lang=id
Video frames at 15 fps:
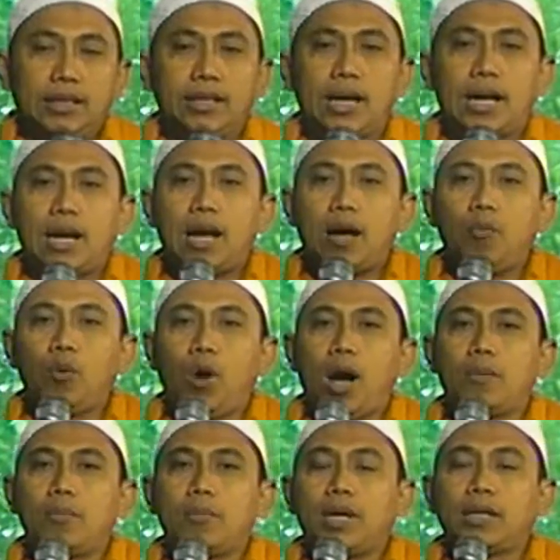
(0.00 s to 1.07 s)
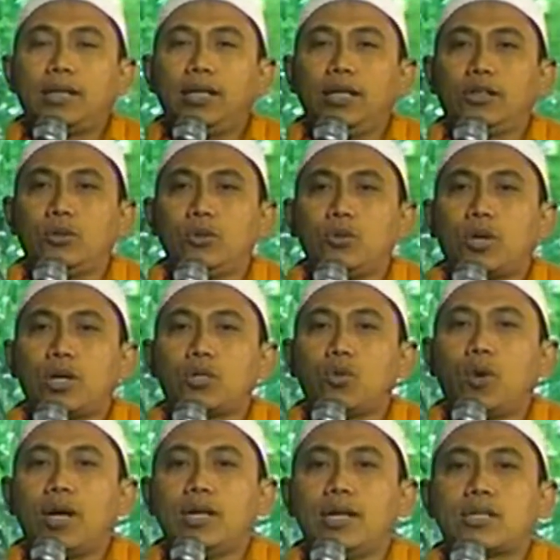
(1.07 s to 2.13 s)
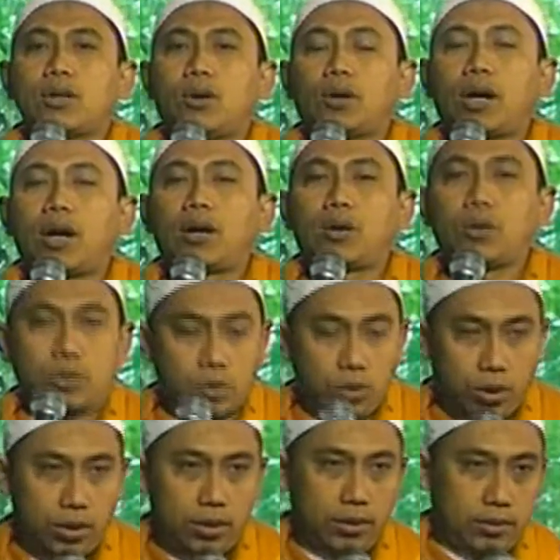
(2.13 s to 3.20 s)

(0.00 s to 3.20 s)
Tidaklah Muhammad itu kecuali seorang Rasul